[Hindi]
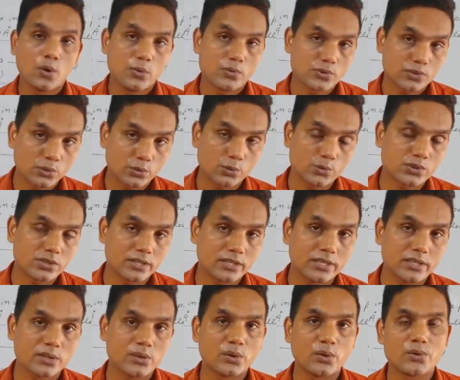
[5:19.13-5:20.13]
सोल्यूशन
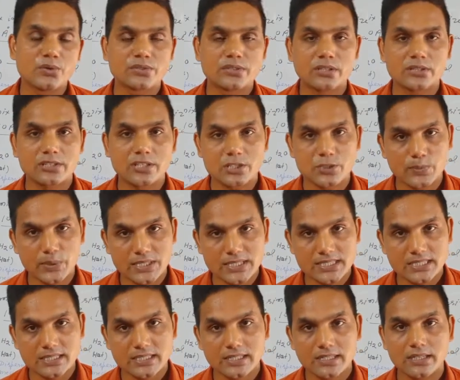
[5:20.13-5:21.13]
है कौन सा
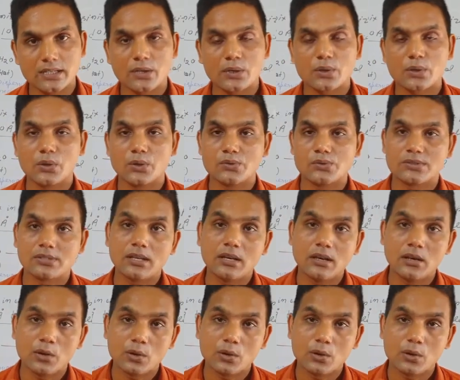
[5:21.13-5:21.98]
सस्पेंशन है और कौन सा